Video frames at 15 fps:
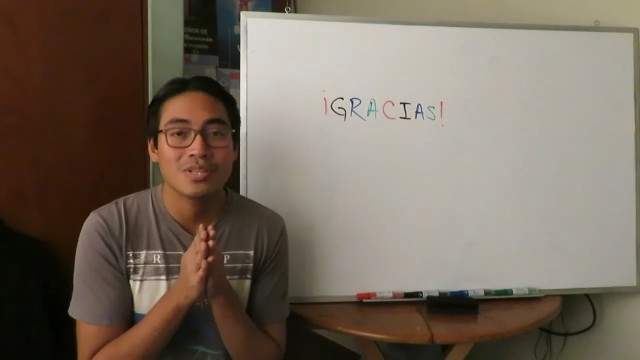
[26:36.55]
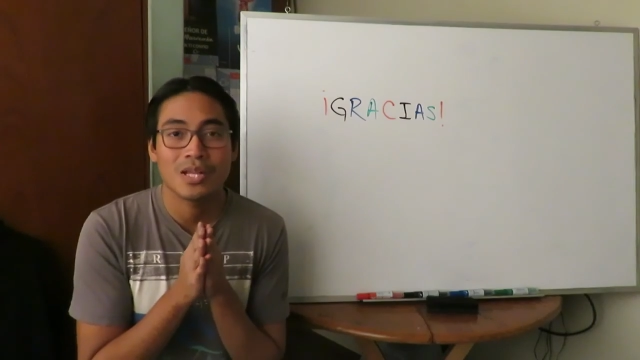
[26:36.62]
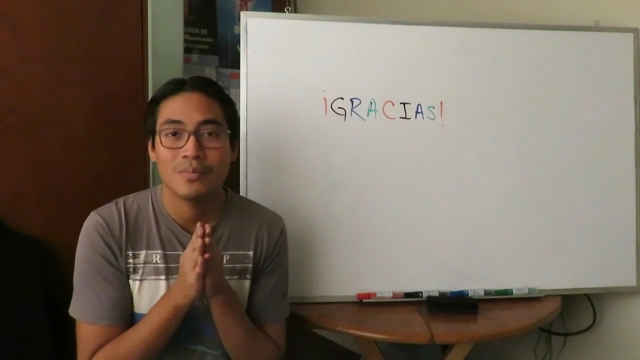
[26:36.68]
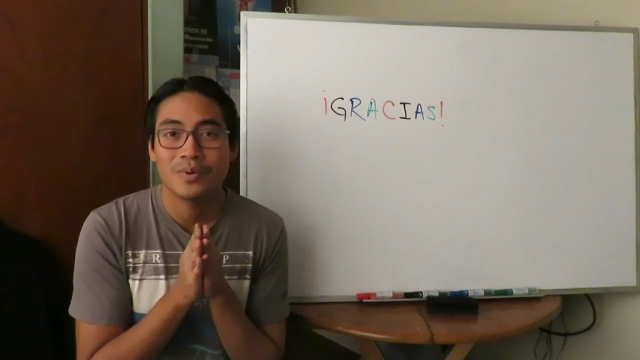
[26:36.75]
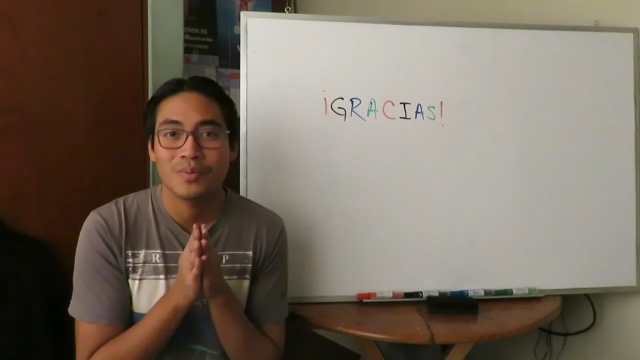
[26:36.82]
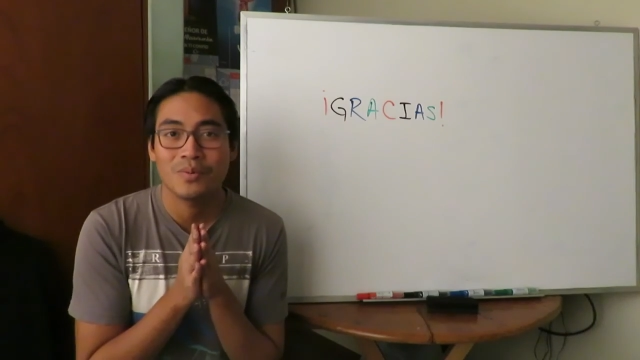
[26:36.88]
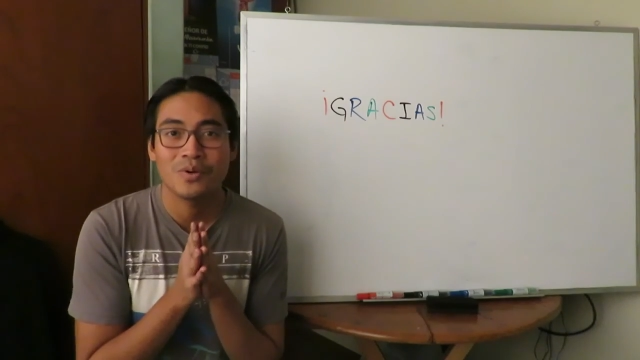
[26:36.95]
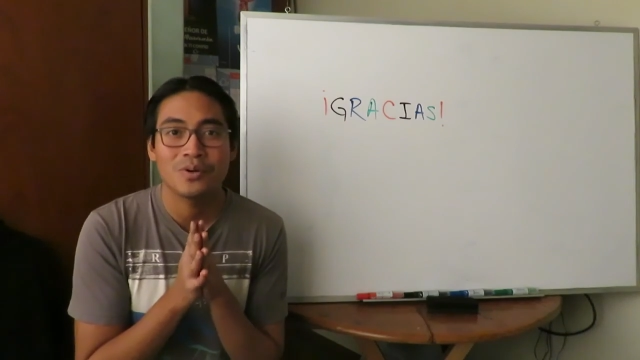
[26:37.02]
la
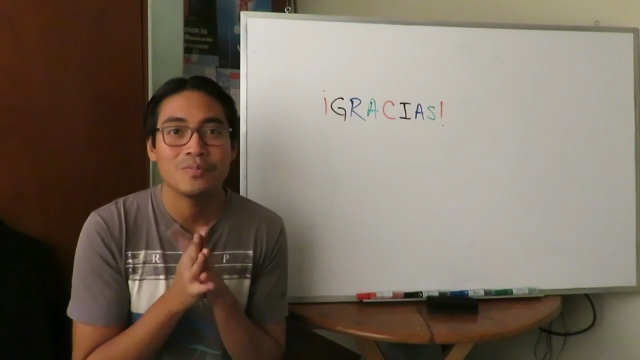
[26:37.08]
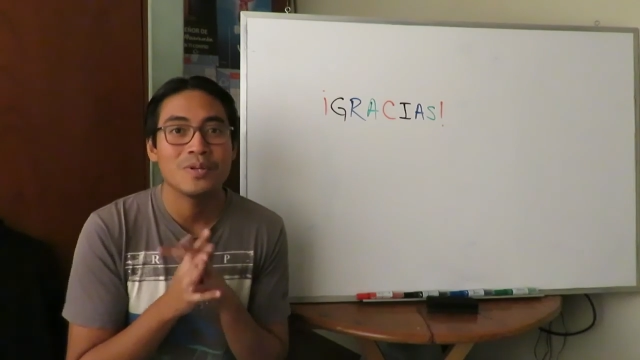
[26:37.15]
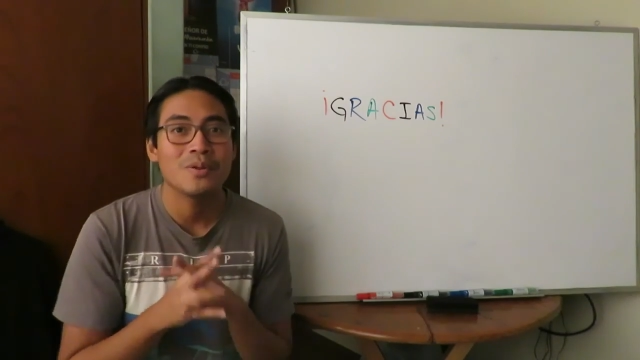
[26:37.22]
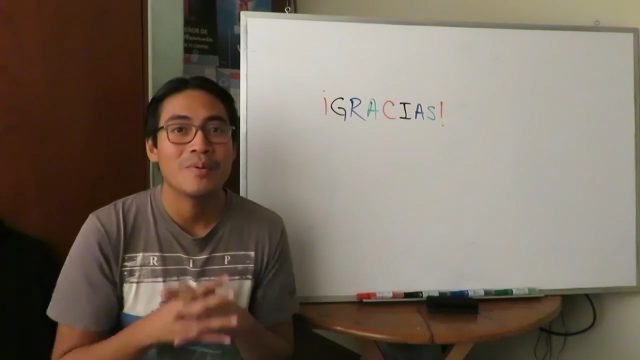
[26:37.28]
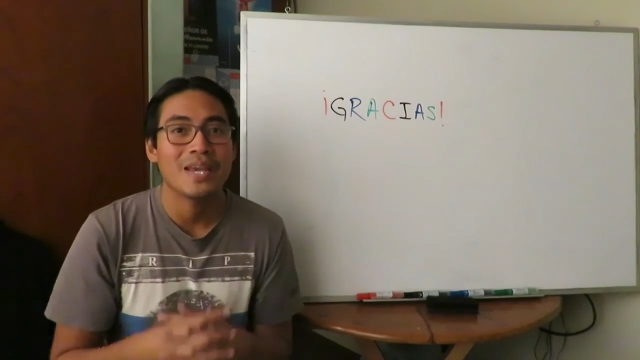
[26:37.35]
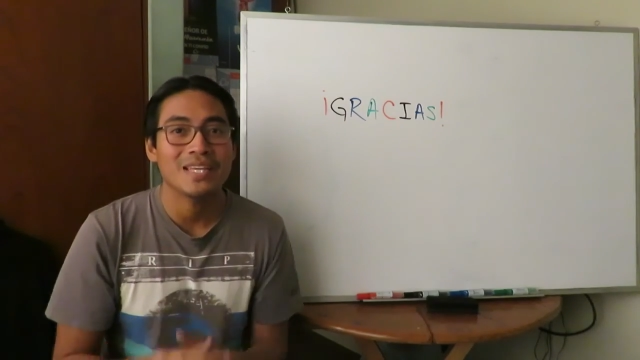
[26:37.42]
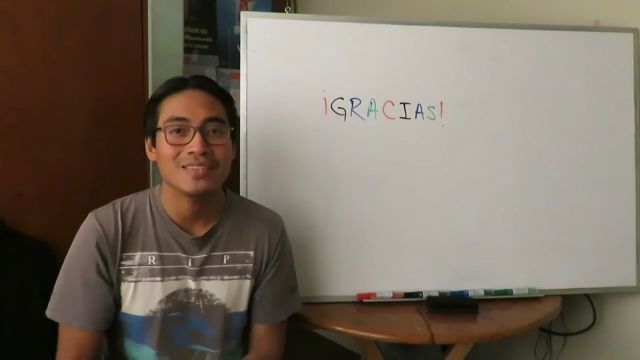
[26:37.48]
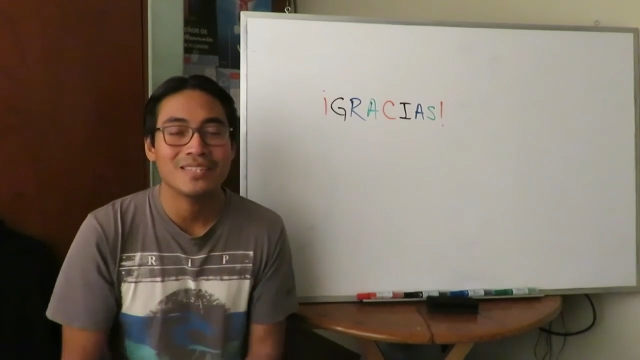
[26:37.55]
promo
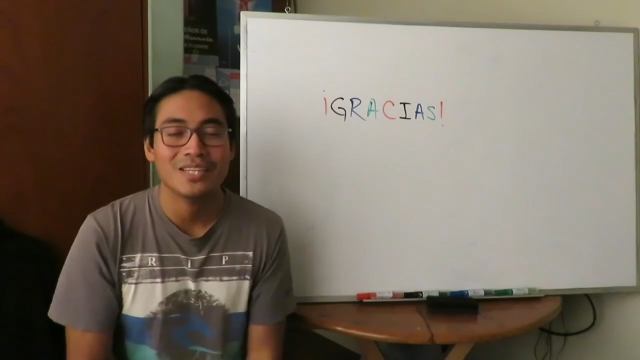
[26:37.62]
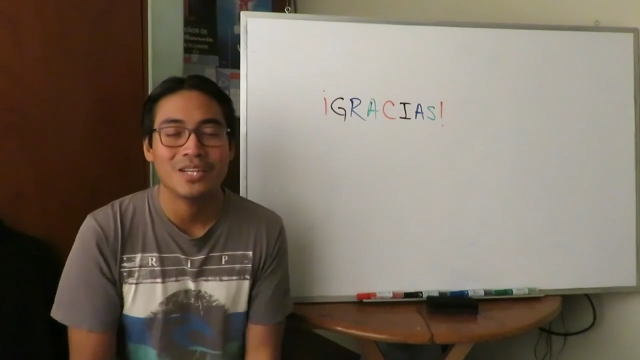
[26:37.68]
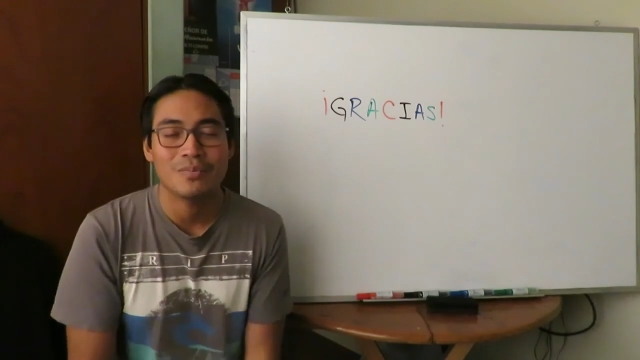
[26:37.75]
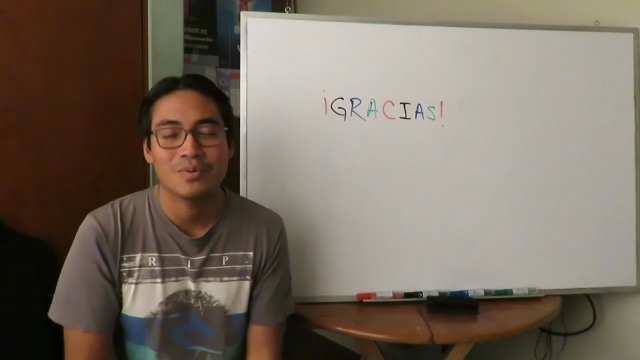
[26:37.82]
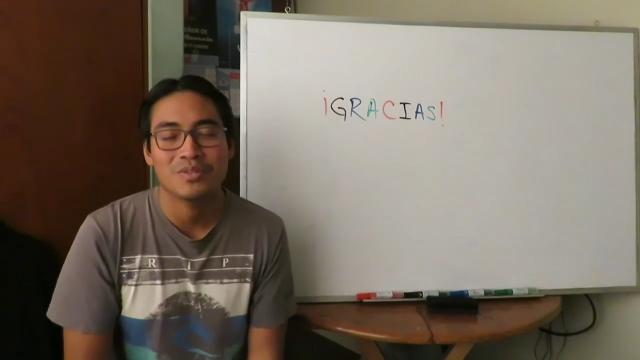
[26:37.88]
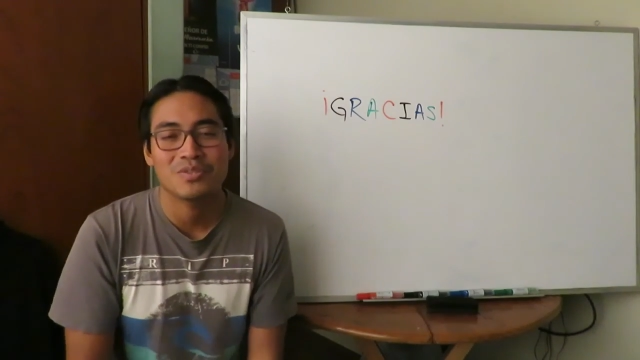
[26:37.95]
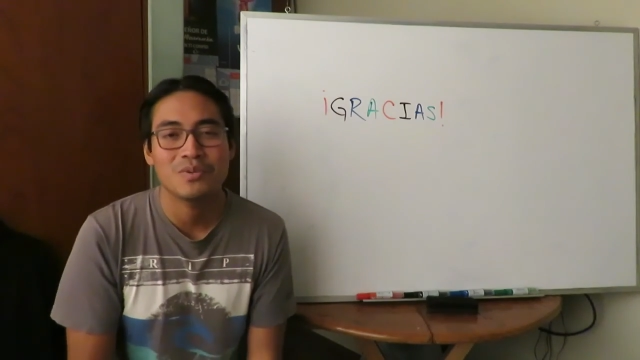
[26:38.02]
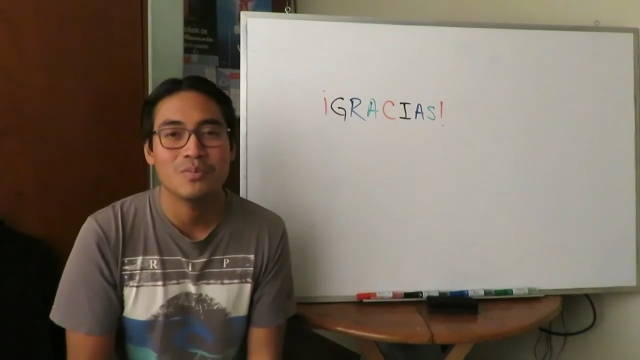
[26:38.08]
2020 del
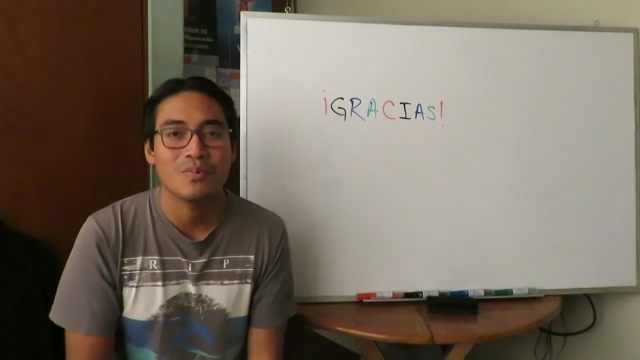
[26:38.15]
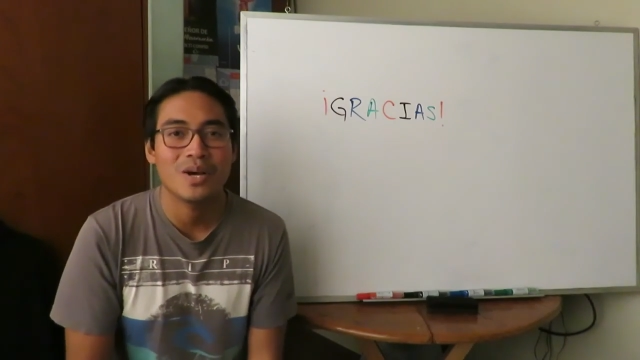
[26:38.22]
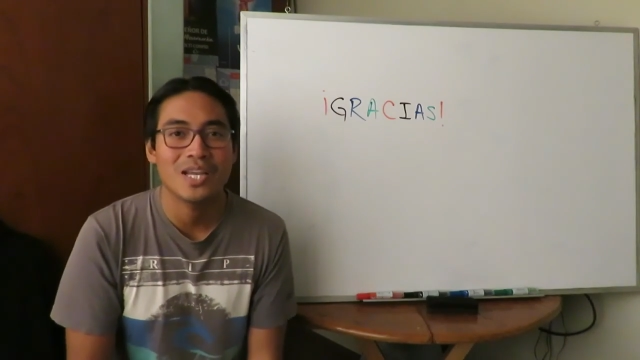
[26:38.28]
próximo